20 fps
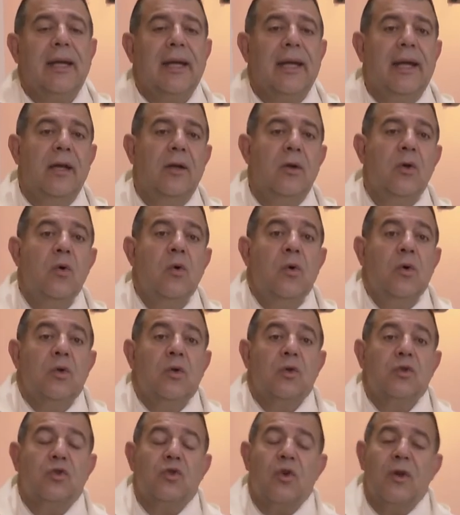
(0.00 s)
y no
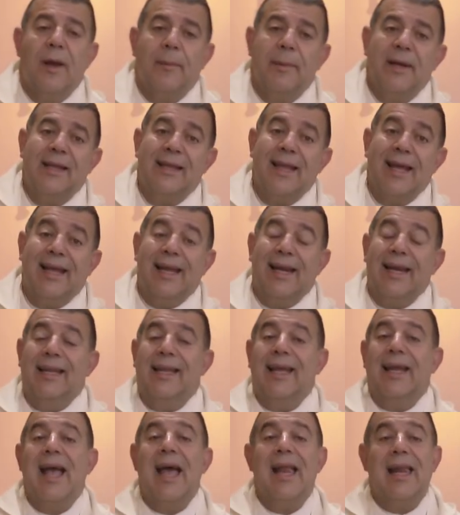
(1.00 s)
solamente
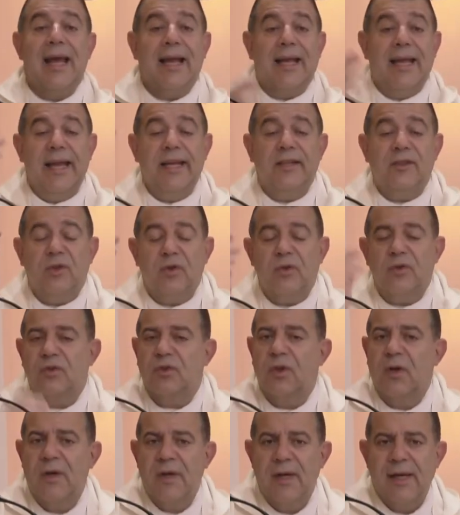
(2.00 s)
criticar a
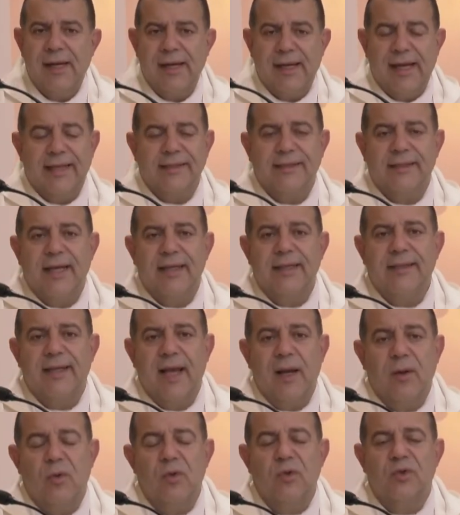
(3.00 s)
aquellos que hacían
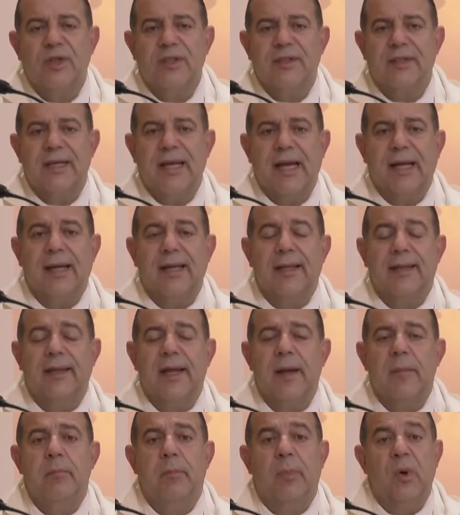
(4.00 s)
esas cosas en aquel
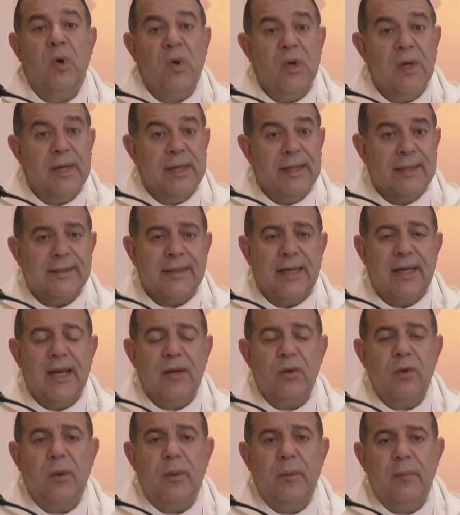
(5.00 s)
tiempo,
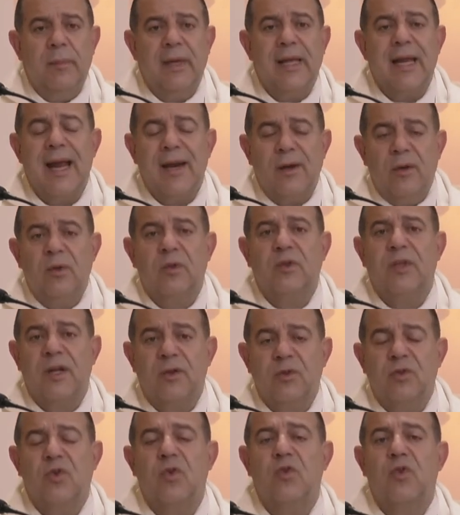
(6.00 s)
sino mirarnos a
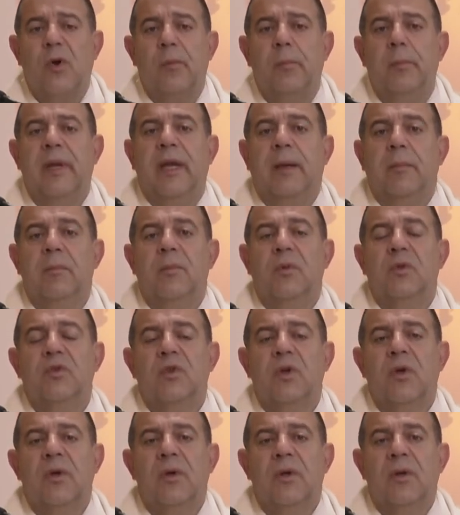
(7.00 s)
nosotros mismos.